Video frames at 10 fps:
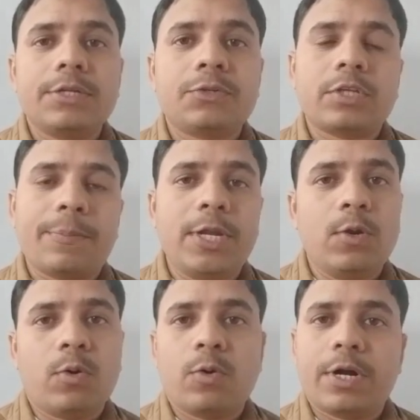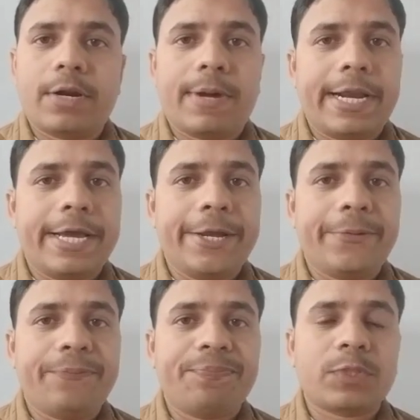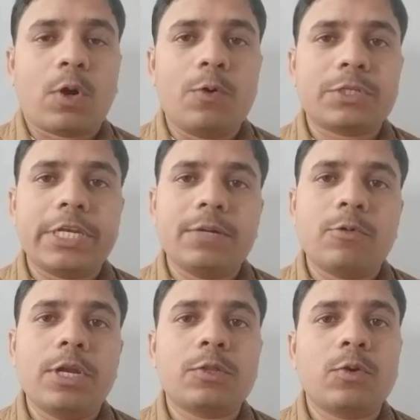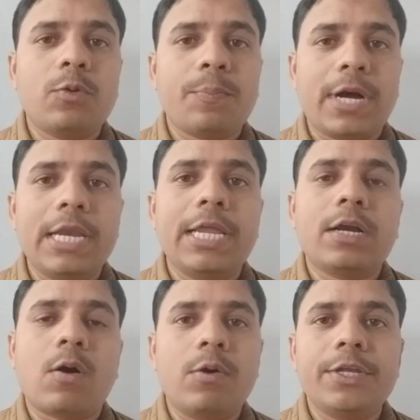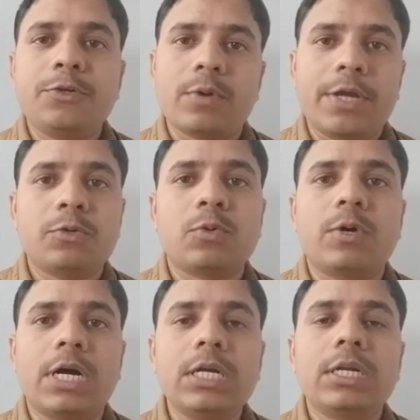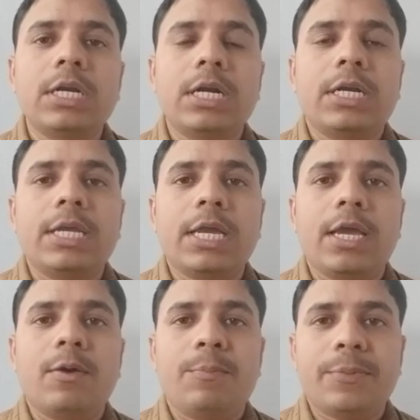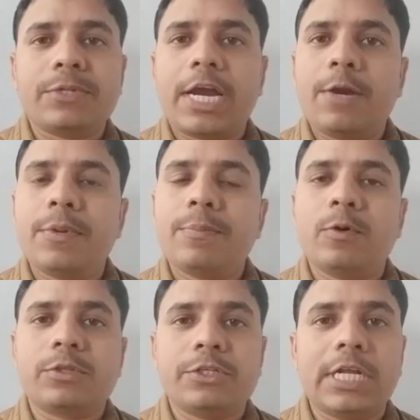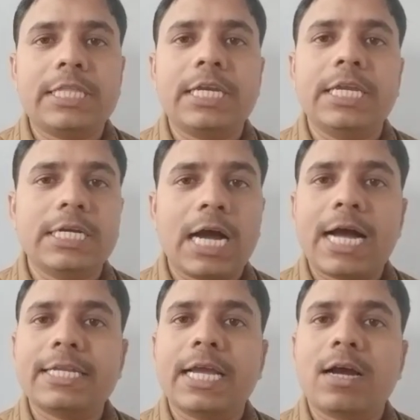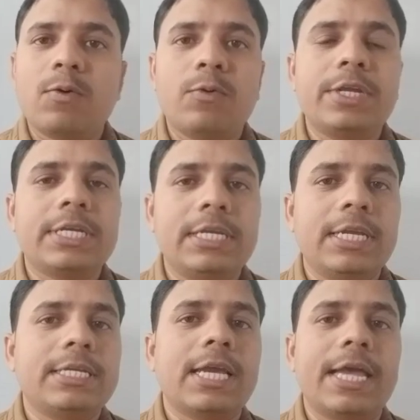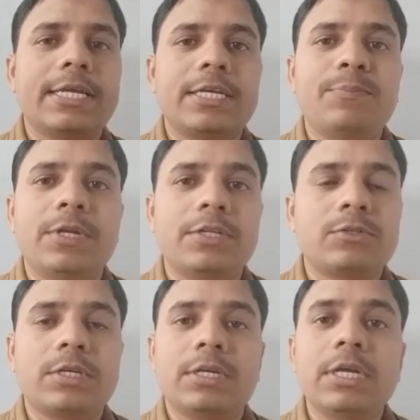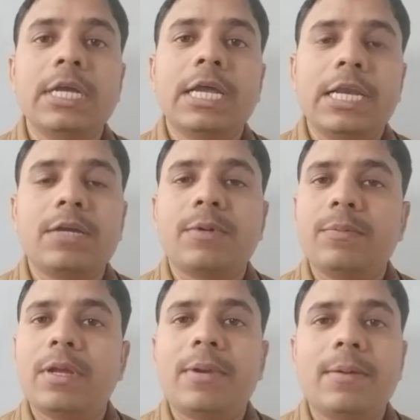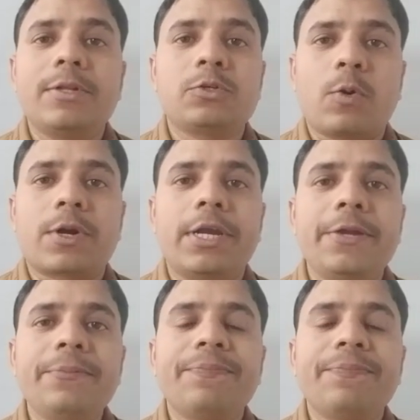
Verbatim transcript: सभी लोग को करवाना है काउंसलिंग बोले तो पहले कॉलेज च्वाइस होगा ठीक है वेबसाइट पे बहुत जल्द लिंक आ जाएगा उन्होंने क्लियर किया है कि लिंक विल बी अवेलेबल शॉर्टली